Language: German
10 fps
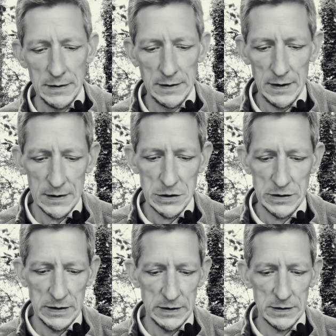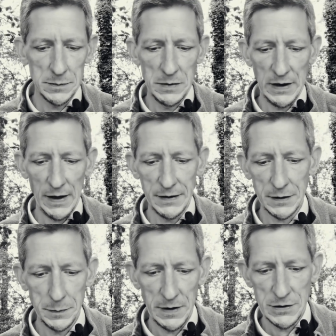der steht mit
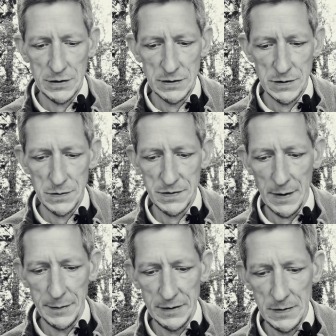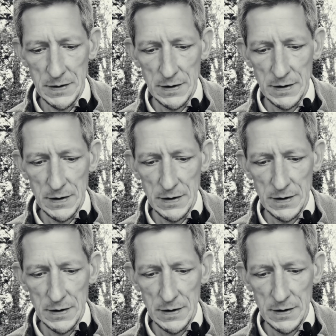anderen Menschen zusammen